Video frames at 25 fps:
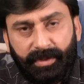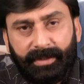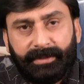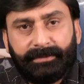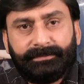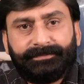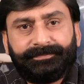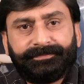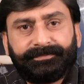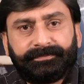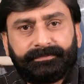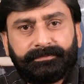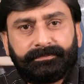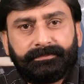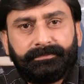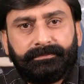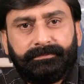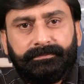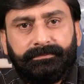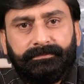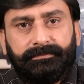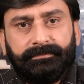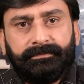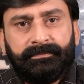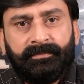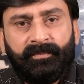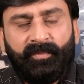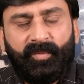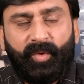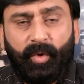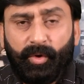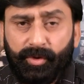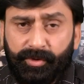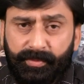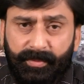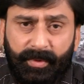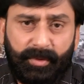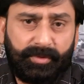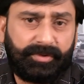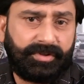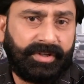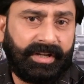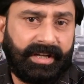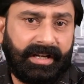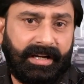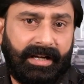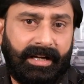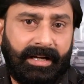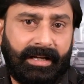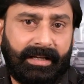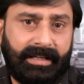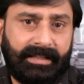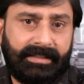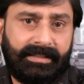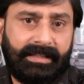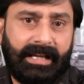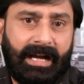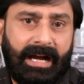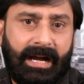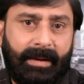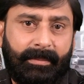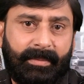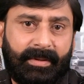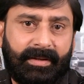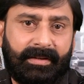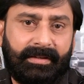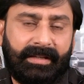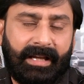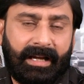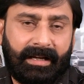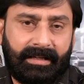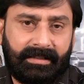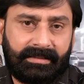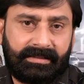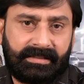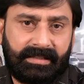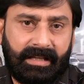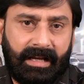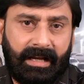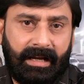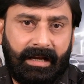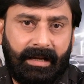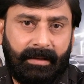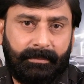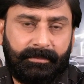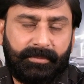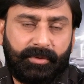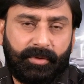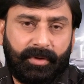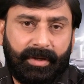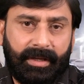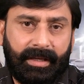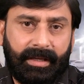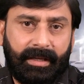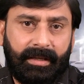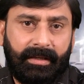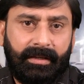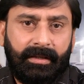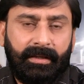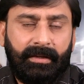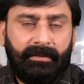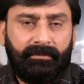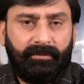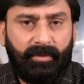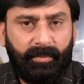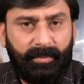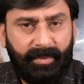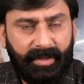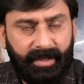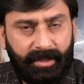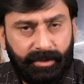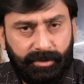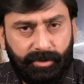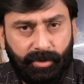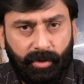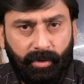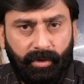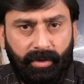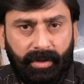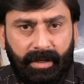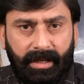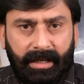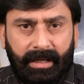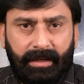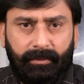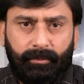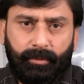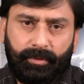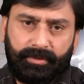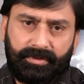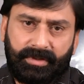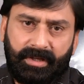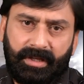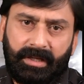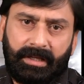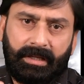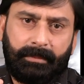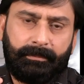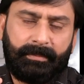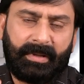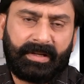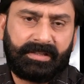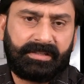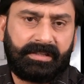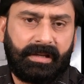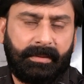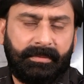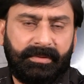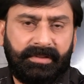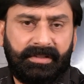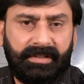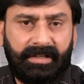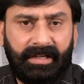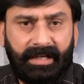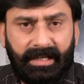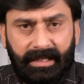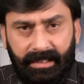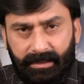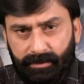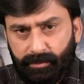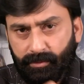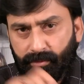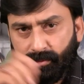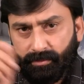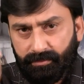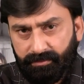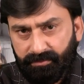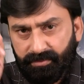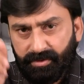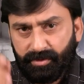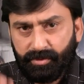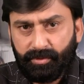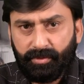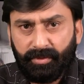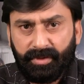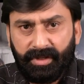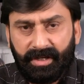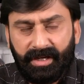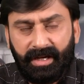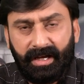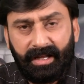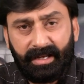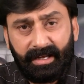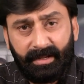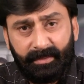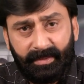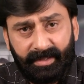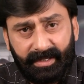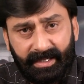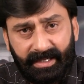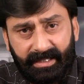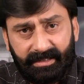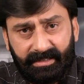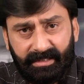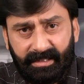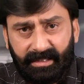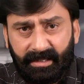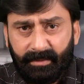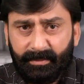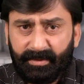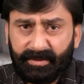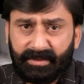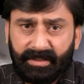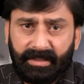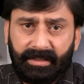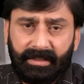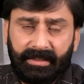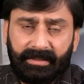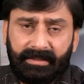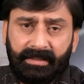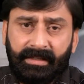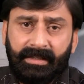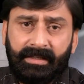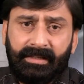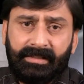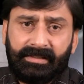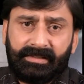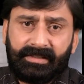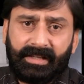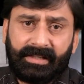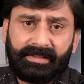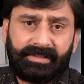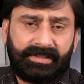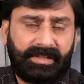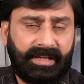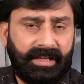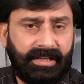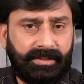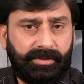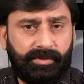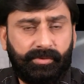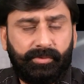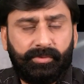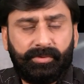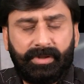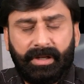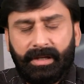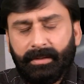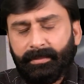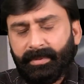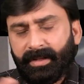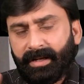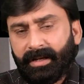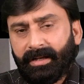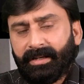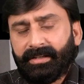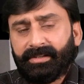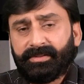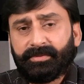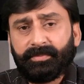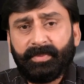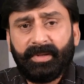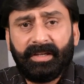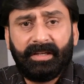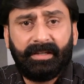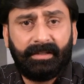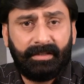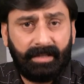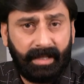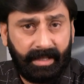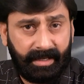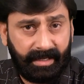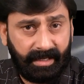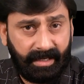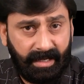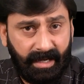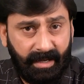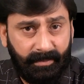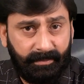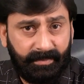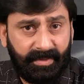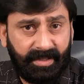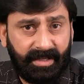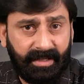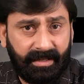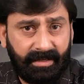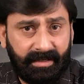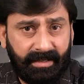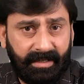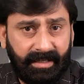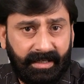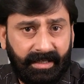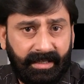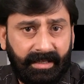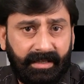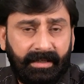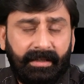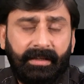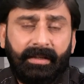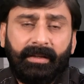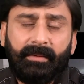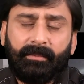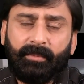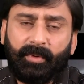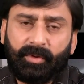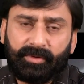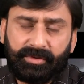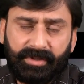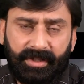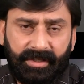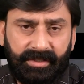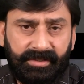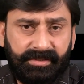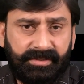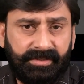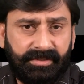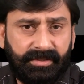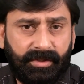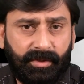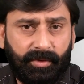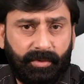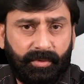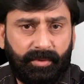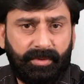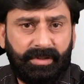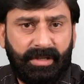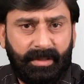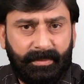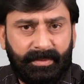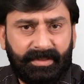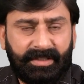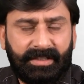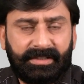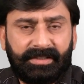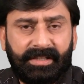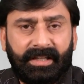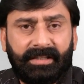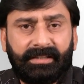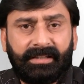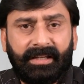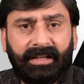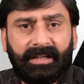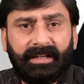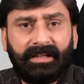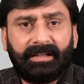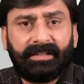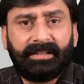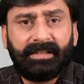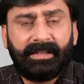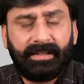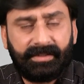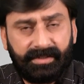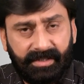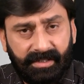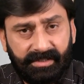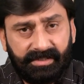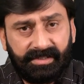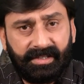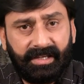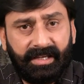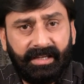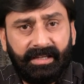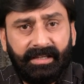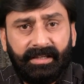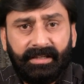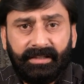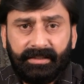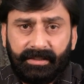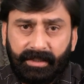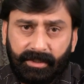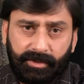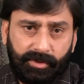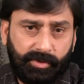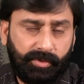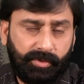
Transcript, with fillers: सुने उसमें उसने कहा कि जी आमिर लियाकत साहब जो हैं वो मेरे शोहर हैं वो उसने एक पर्चा भी दिखाया जो जिसको निकाह नवा कहते हैं कि पता नहीं सच है झूठ है बहरहाल इस पर इदारे काम भी कर रहे हैं बहुत सारी चीज़ें हो रही हैं पता चल जाएगा कि ये सच है या